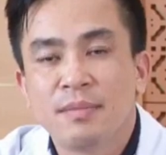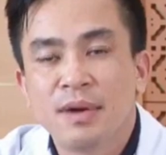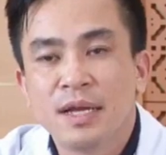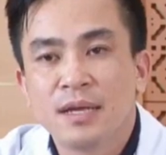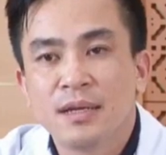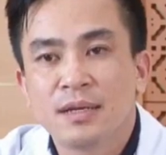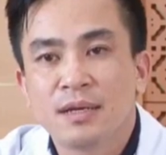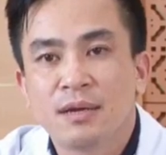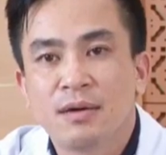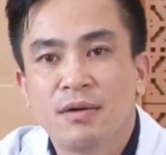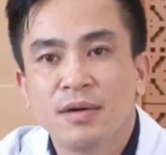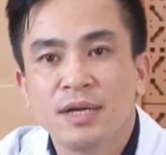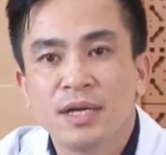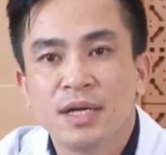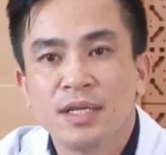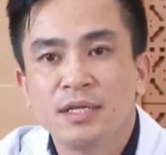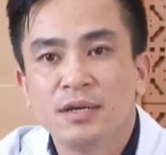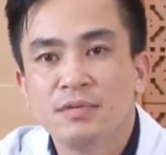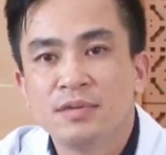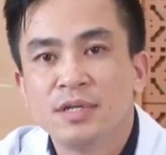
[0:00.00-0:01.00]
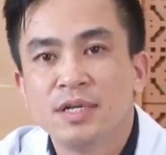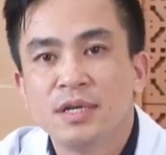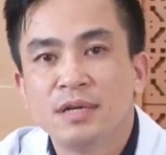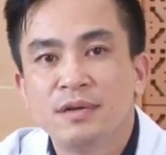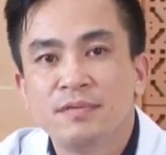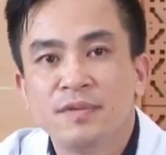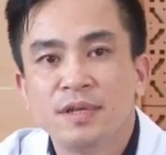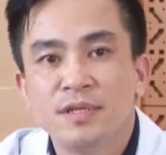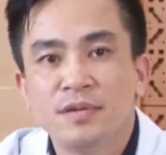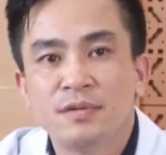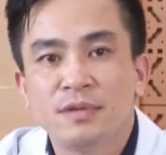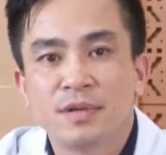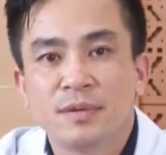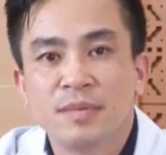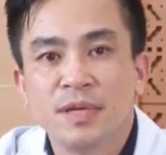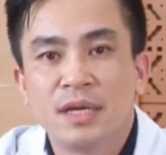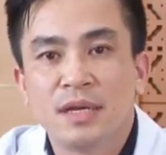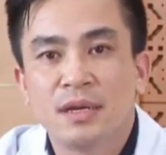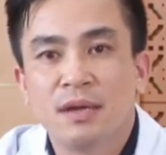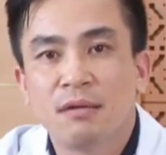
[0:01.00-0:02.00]
bệnh nhân có những cái triệu chứng ví dụ
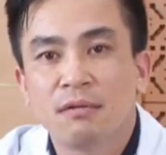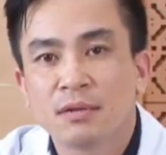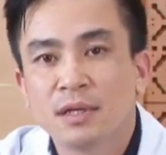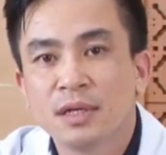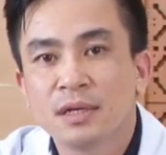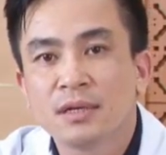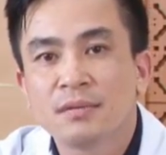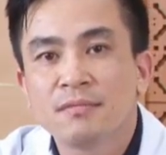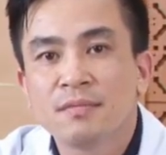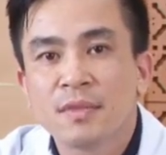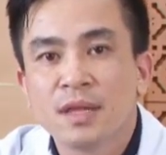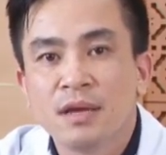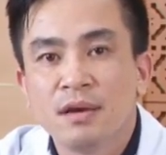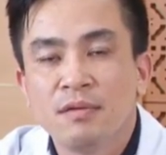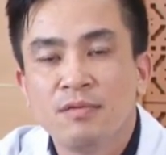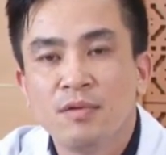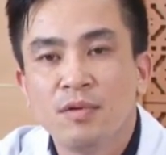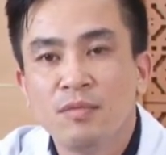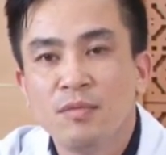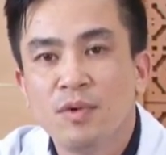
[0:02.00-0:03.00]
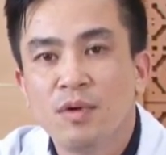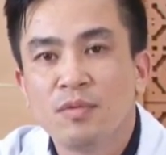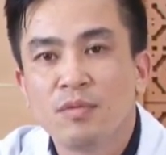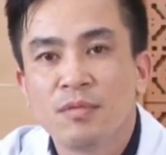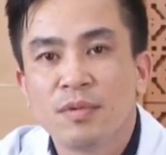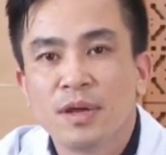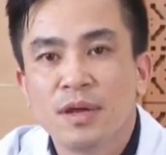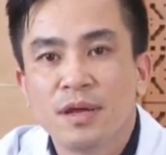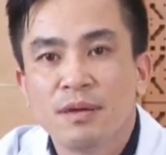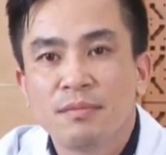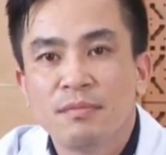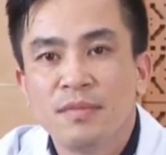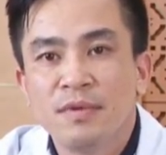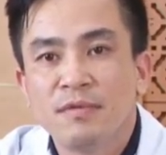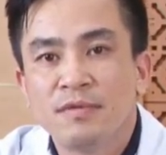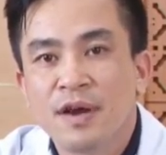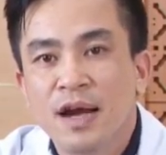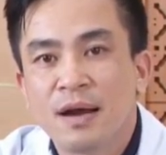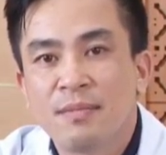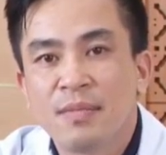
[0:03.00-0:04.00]
bị đau tức vùng bụng bị
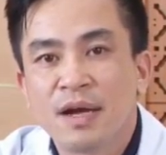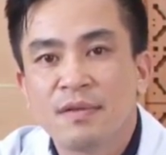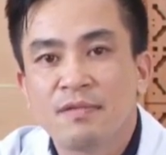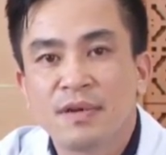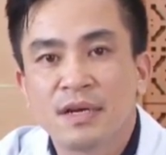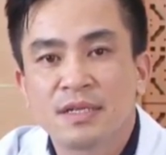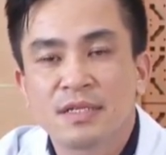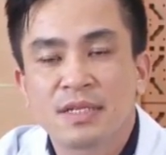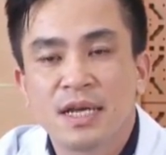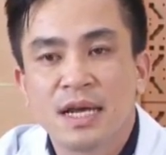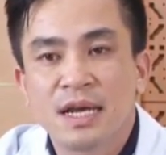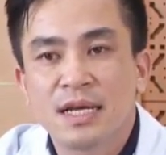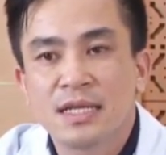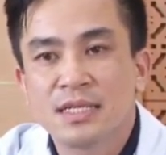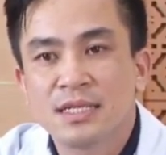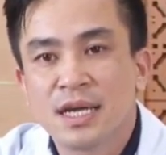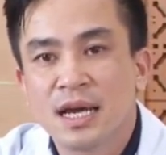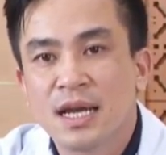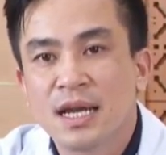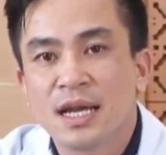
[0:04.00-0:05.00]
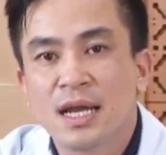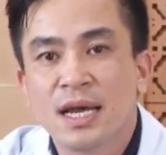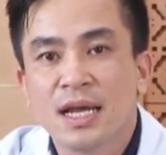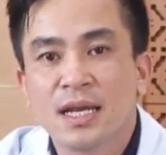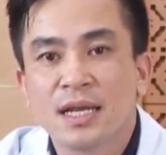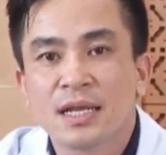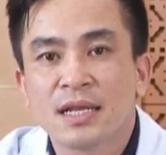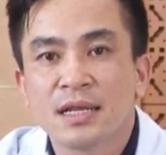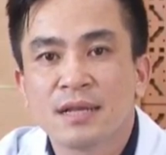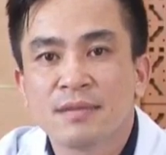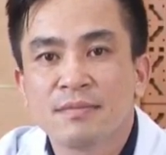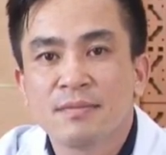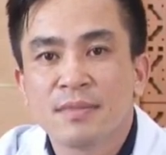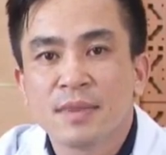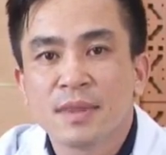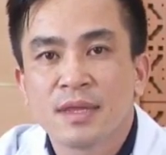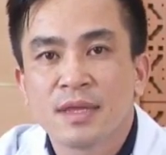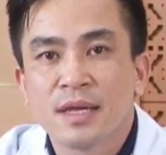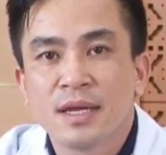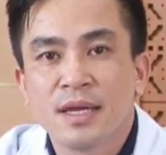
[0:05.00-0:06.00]
vàng mắt vàng da chán ăn
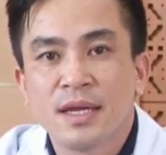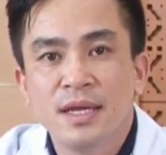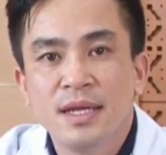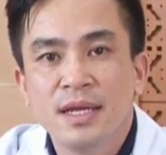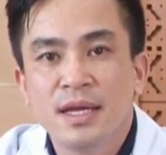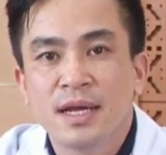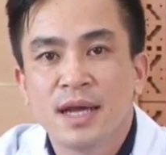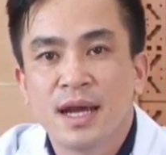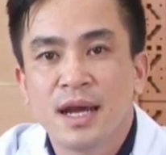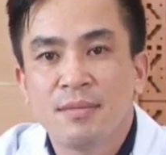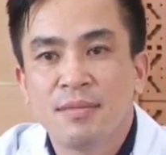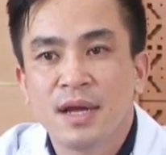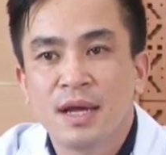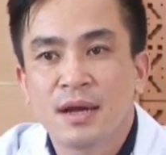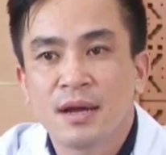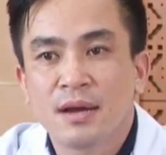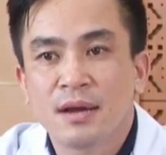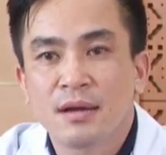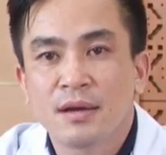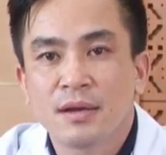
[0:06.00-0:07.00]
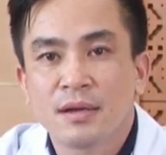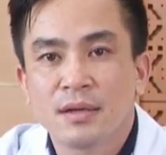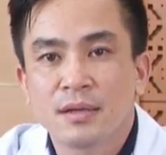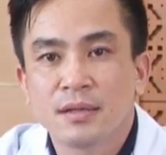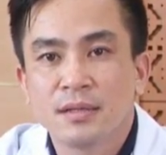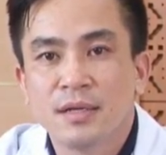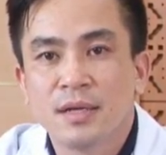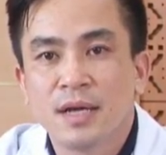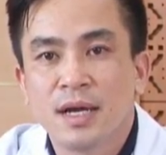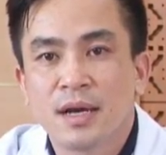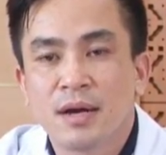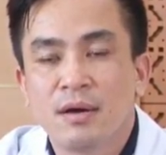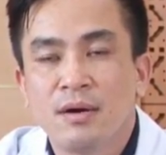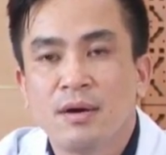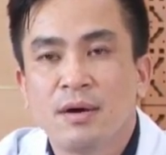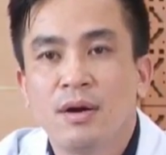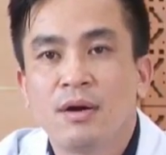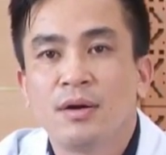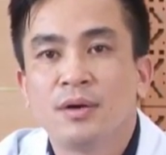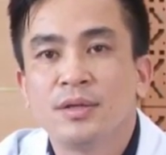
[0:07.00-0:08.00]
thì khi đi khám là thường là
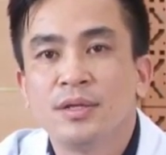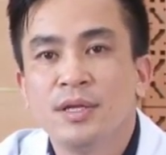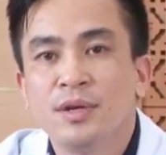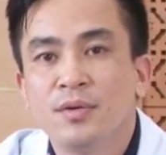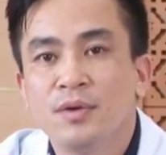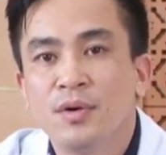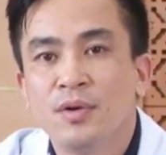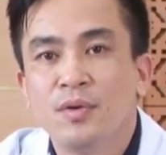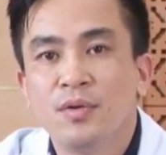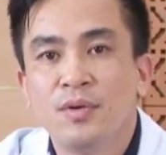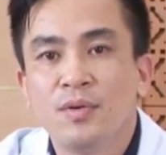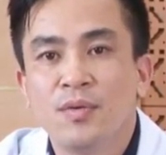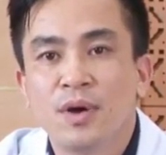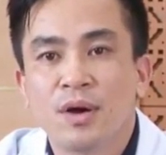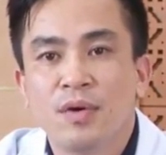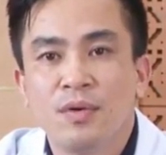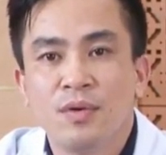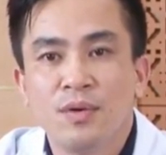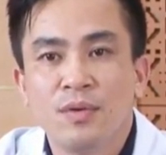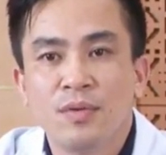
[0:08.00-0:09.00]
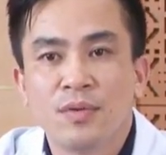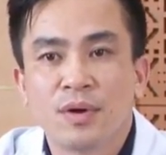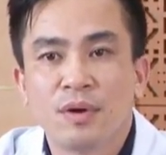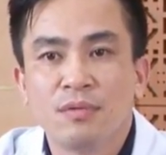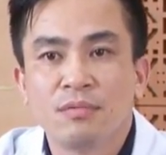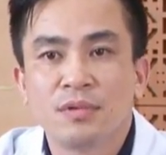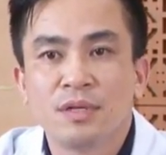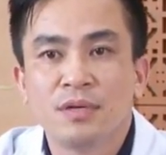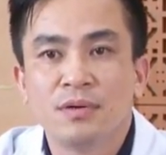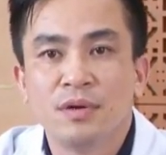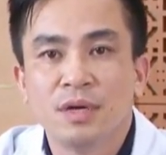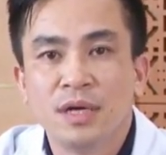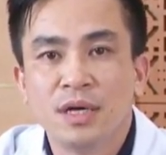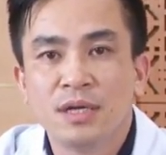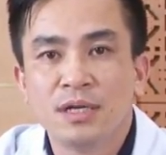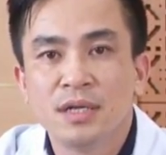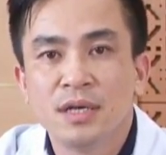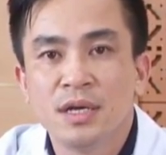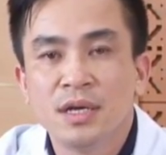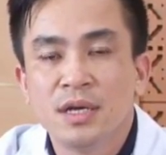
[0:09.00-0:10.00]
có nhiều khối u hoặc khối u nó cũng tương đối
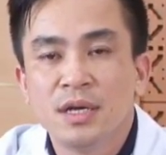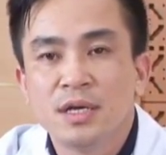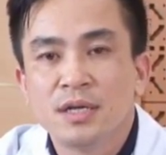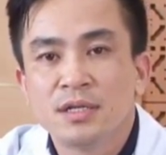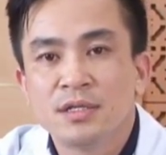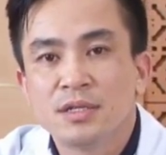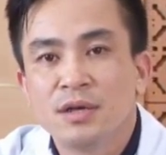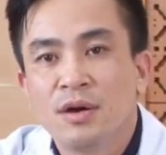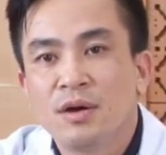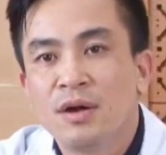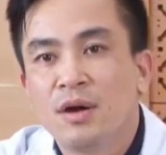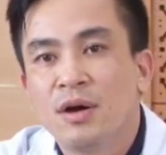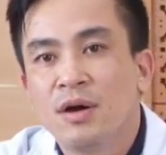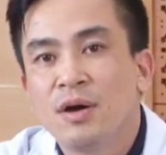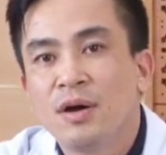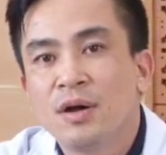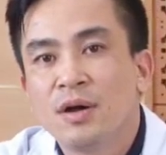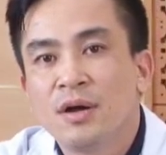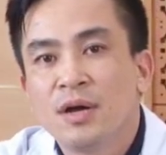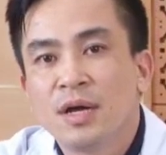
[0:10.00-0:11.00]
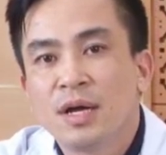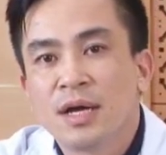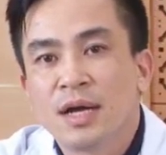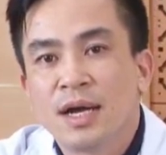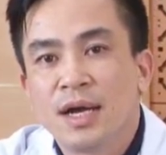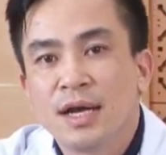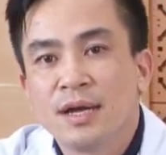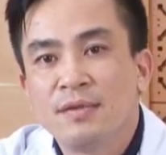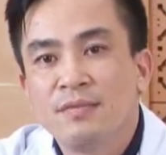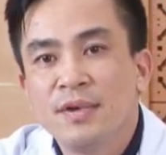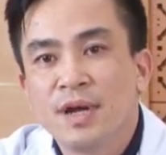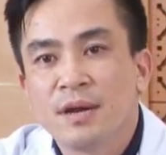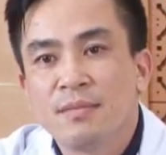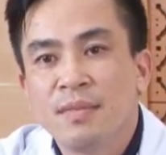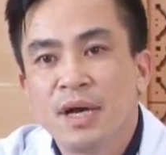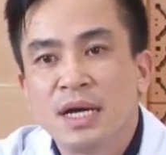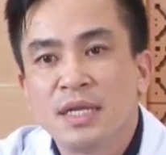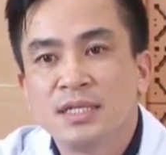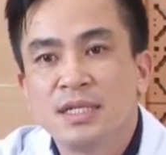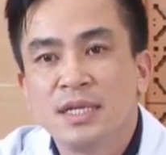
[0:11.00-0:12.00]
lớn do đó cái việc
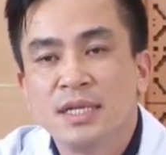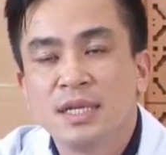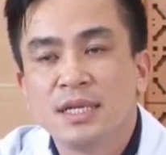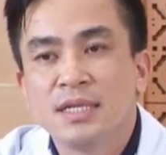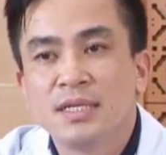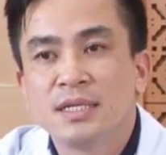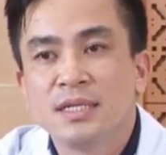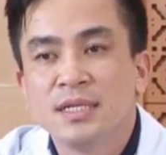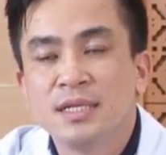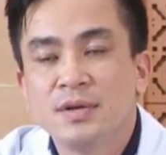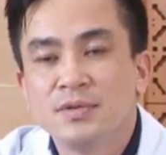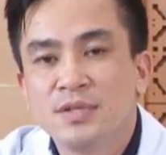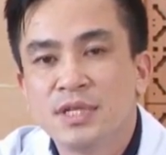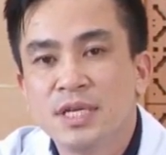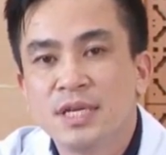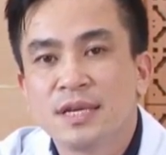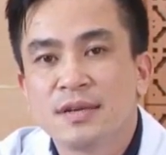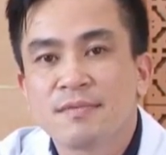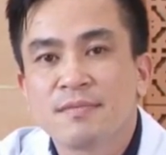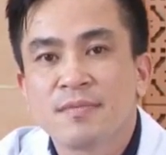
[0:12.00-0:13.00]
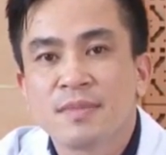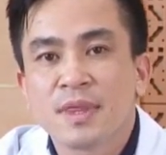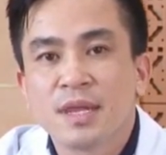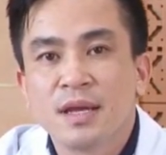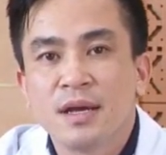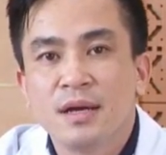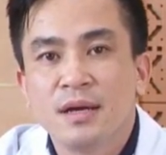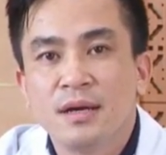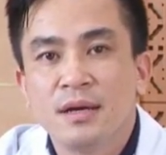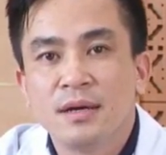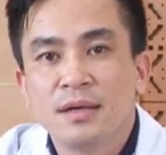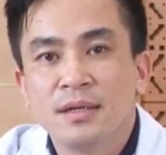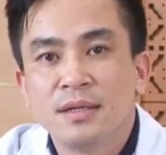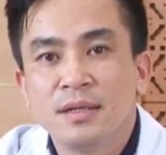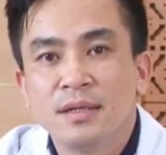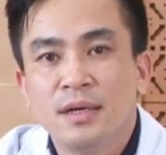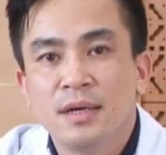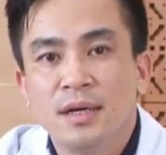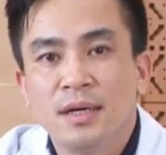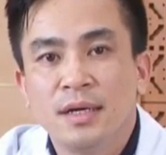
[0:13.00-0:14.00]
mà chỉ định điều trị ở,
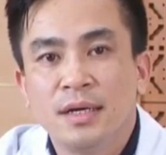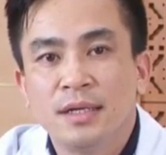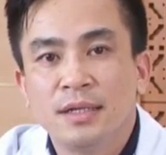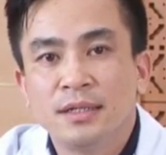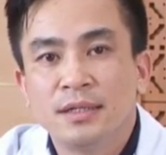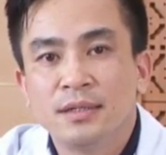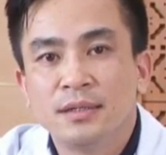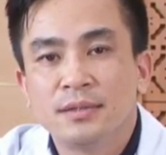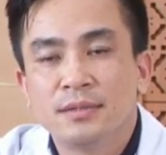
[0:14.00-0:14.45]
ở ờ,